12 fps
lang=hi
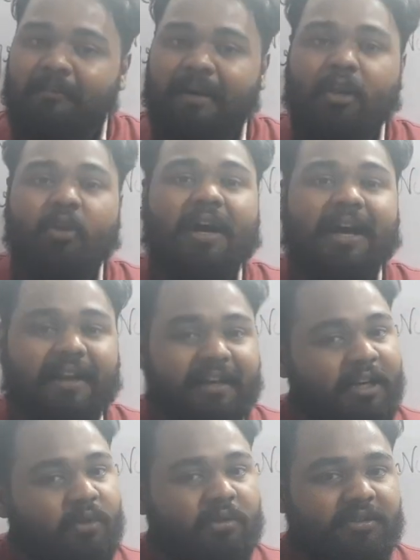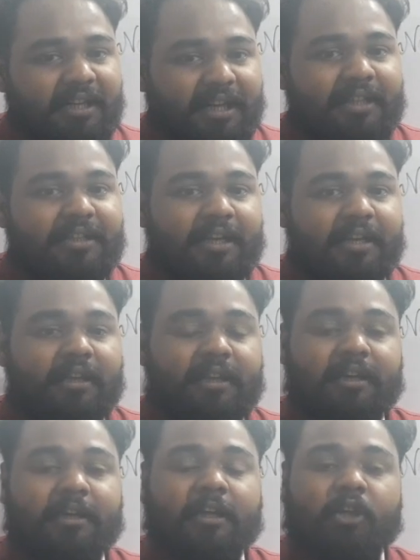मान लो 100 क्वेश्चन आ जाएंगे
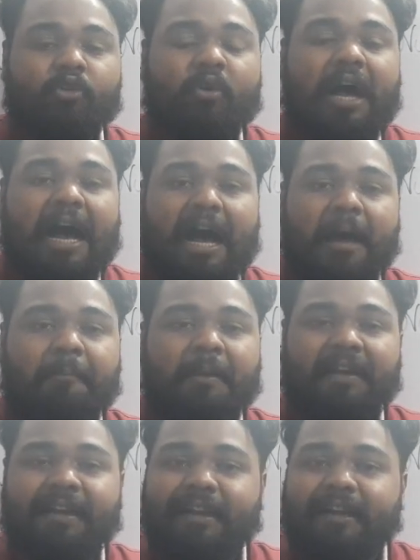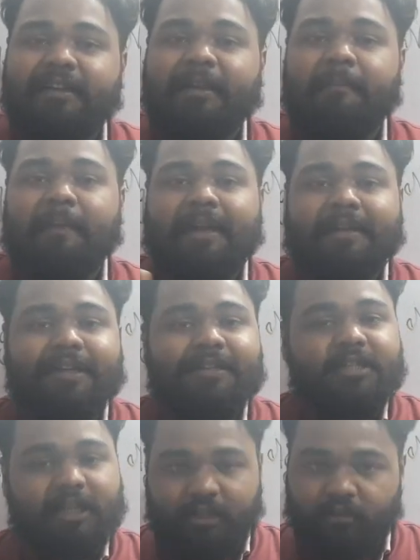ना तो आपकी नेगेटिव मार्किंग
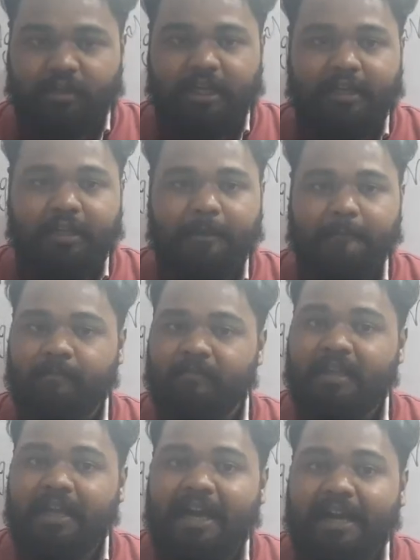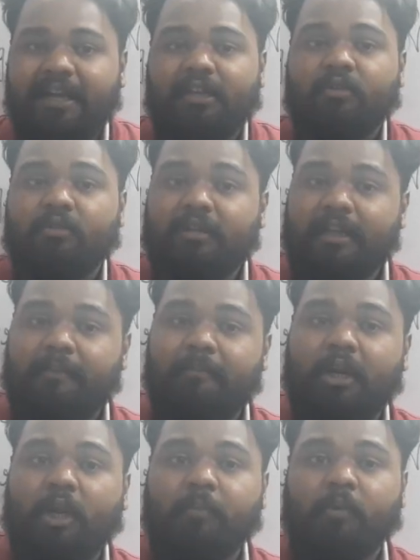चेंज हो जाएगी अगर
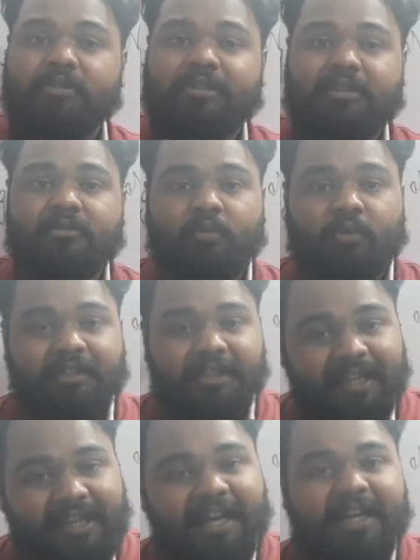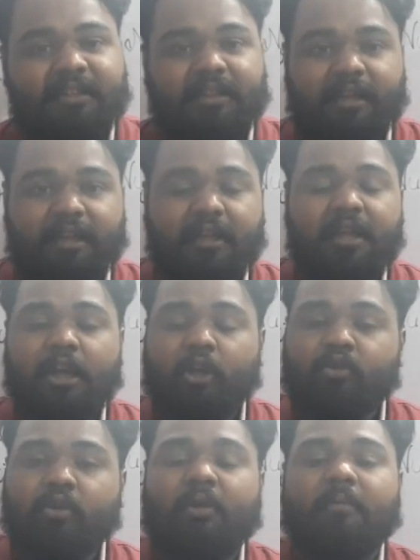नंबर ऑफ क्वेश्चंस उतने ही आते हैं
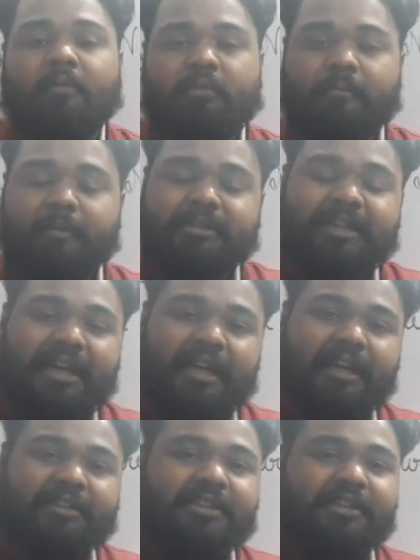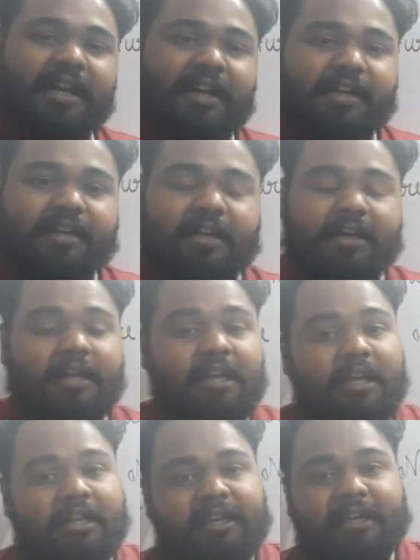तो बच्चा एक चीज़ ध्यान रखना
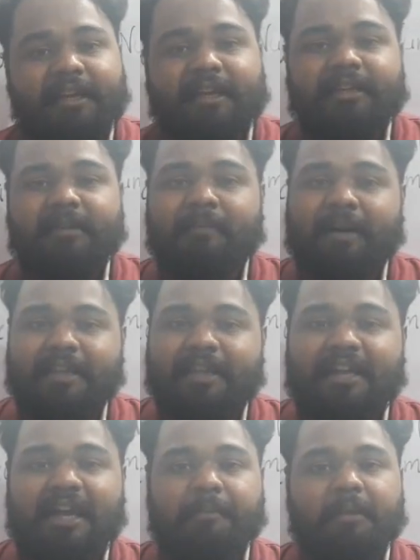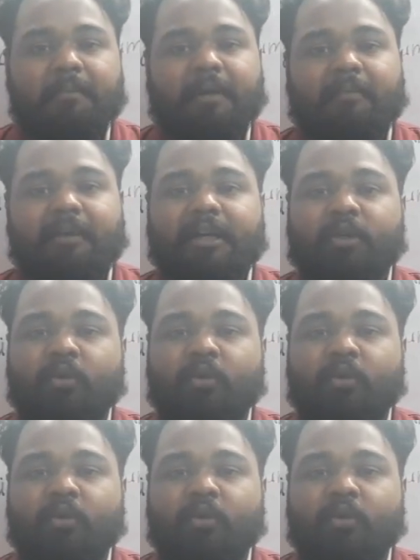कि नेगेटिव मार्किंग आपकी वन बाई